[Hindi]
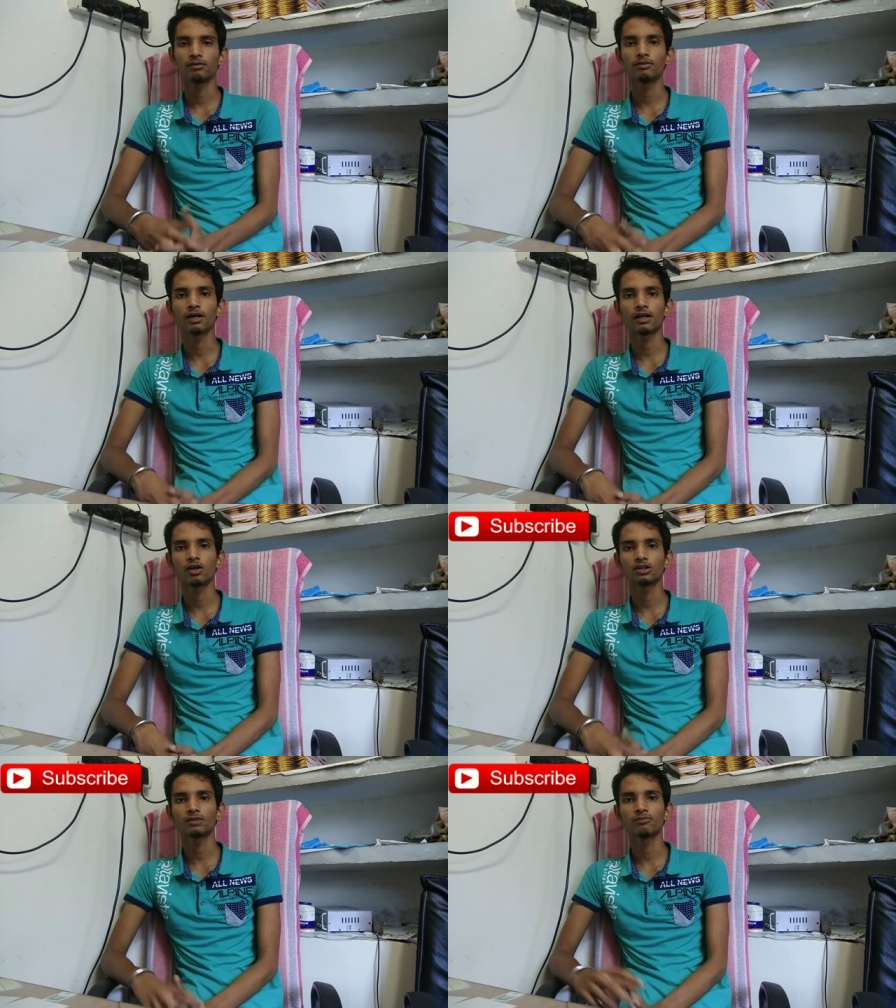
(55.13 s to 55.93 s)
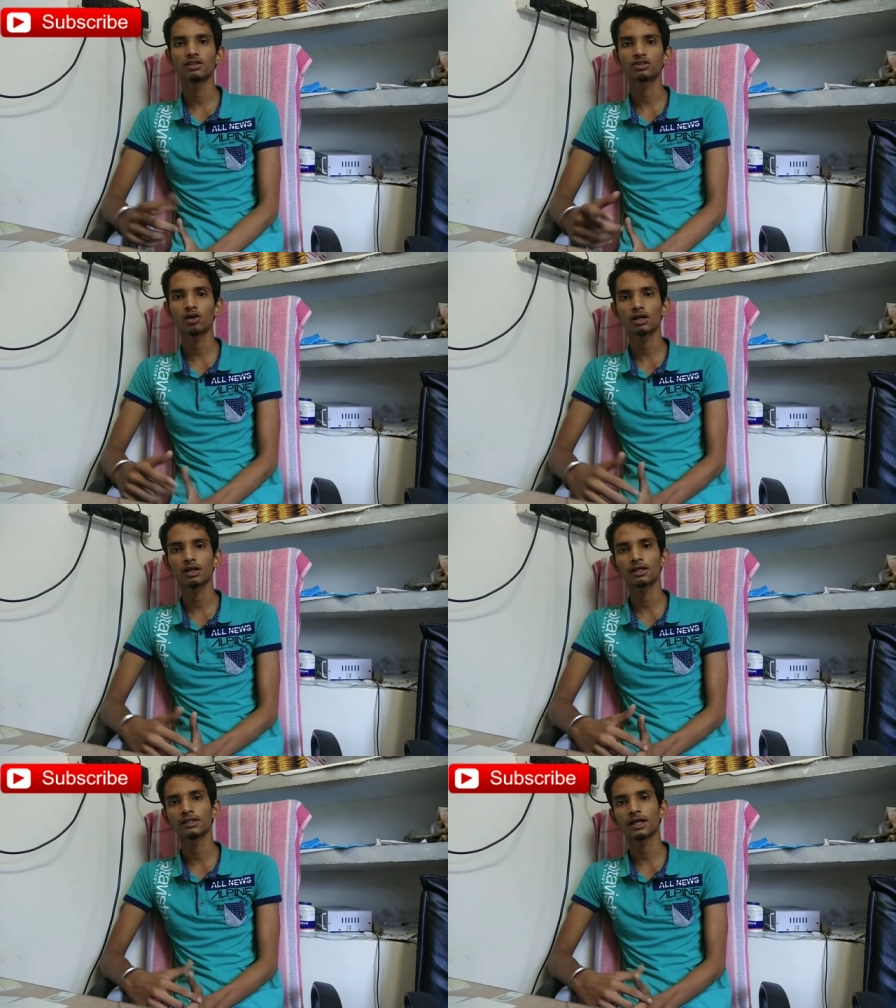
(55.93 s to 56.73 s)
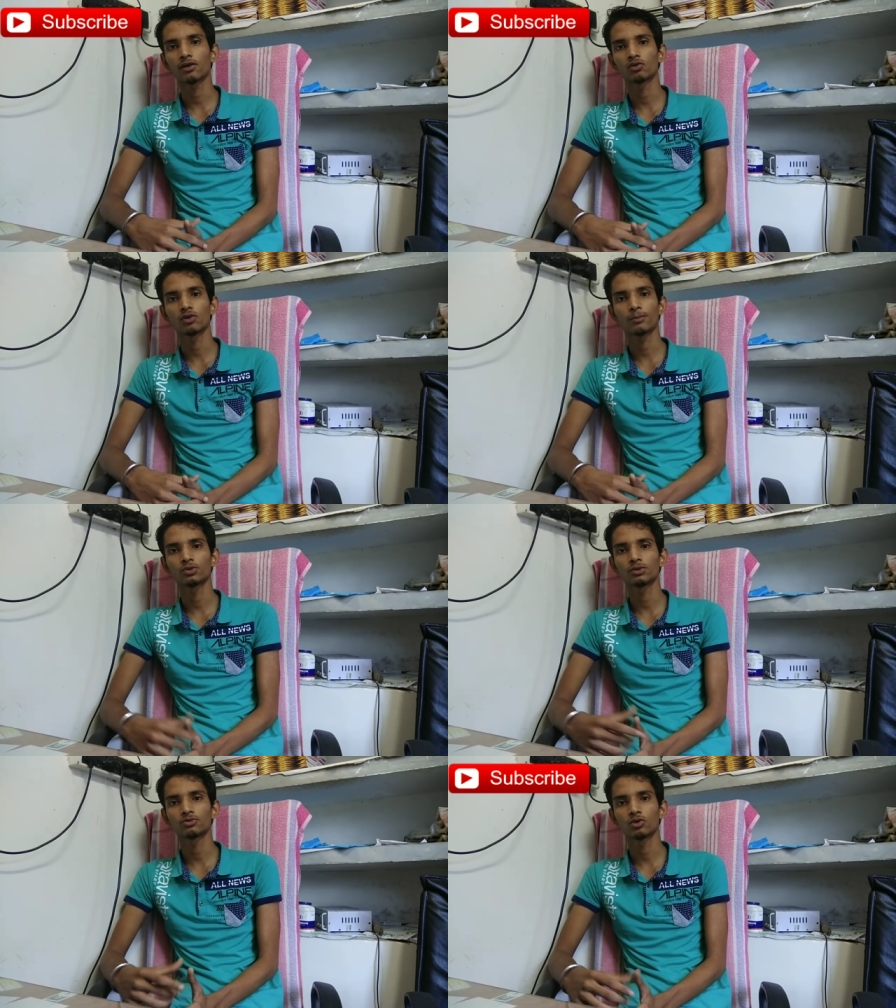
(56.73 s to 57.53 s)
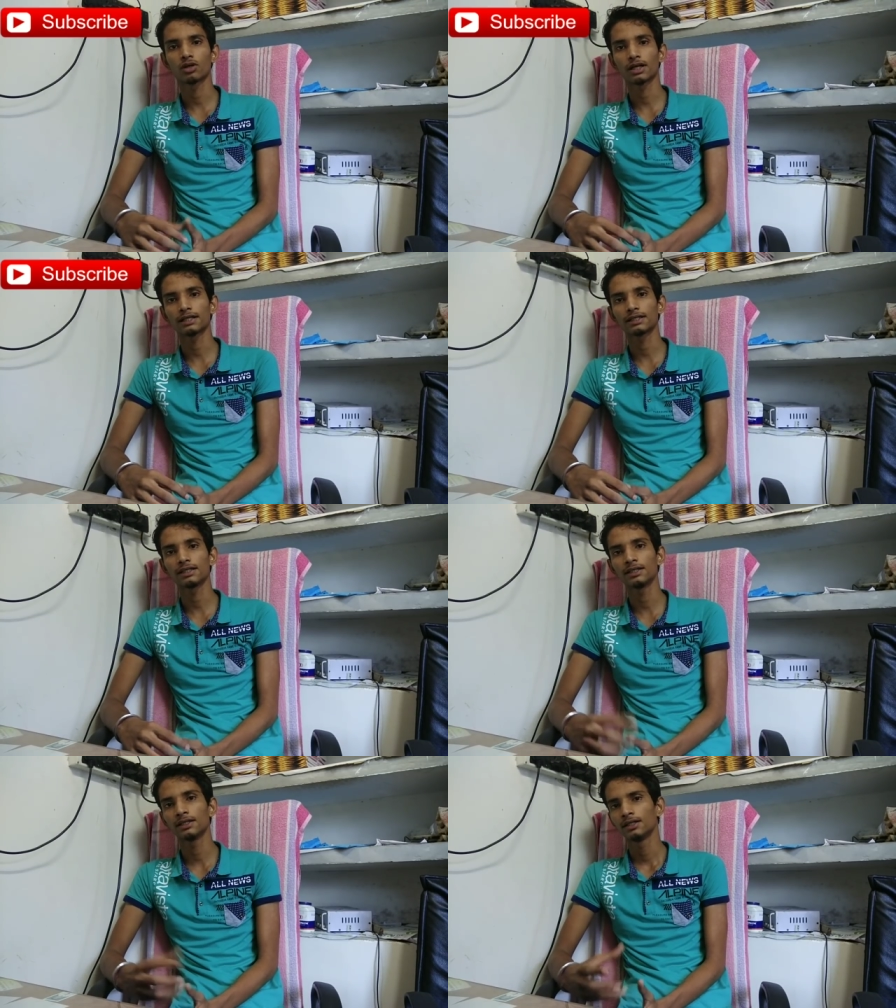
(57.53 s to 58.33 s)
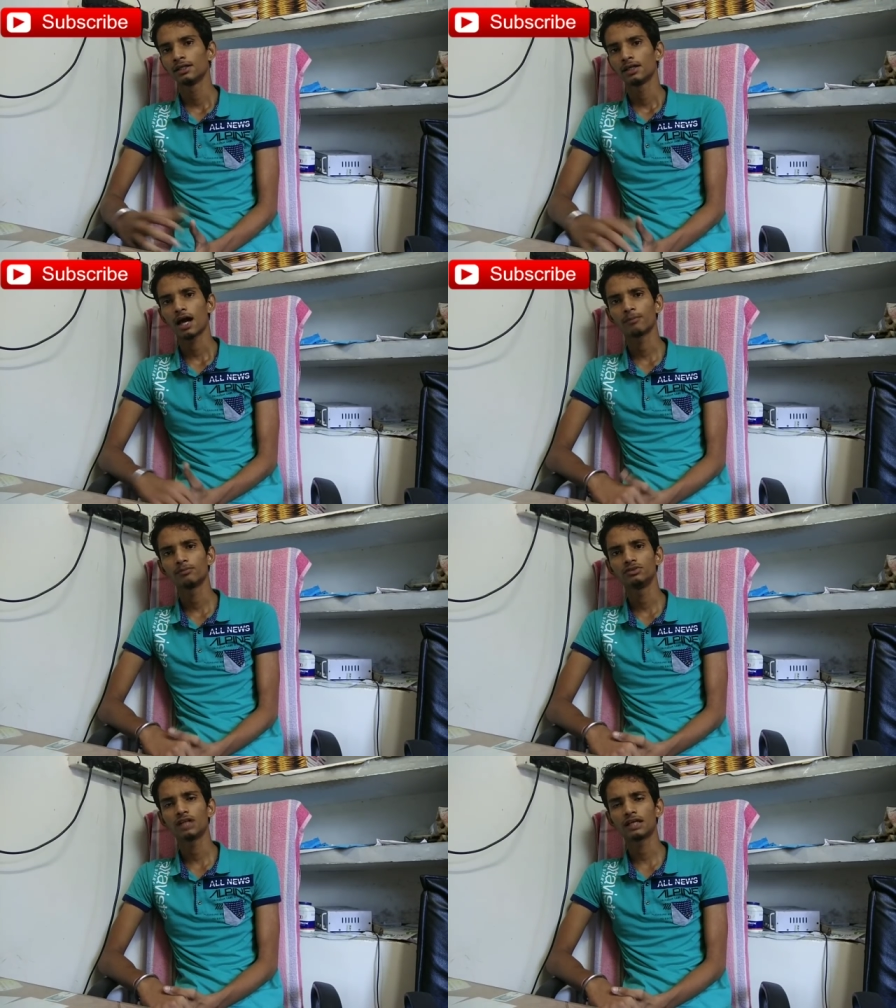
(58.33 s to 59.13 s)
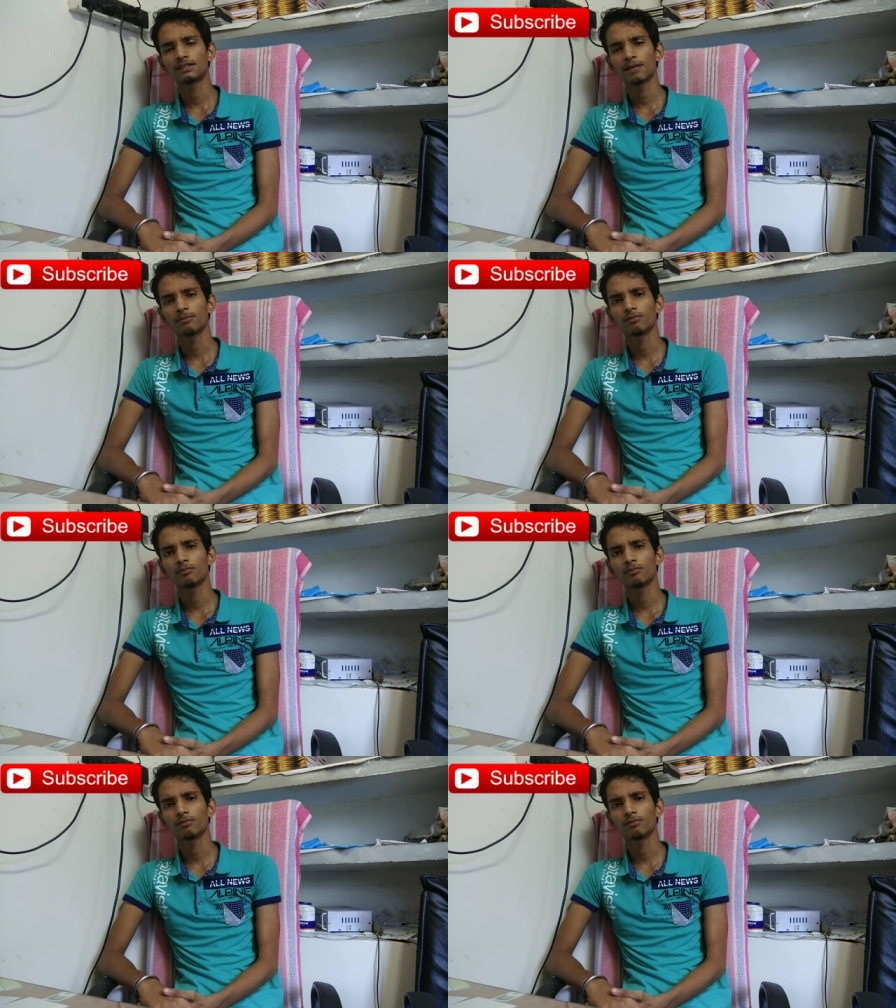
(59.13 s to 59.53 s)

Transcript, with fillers: कभी भी कर रहे हो जब मर्ज कॉल करने जा रहे हो तो आपको जब शो कर रहा है कि आप जैसे आप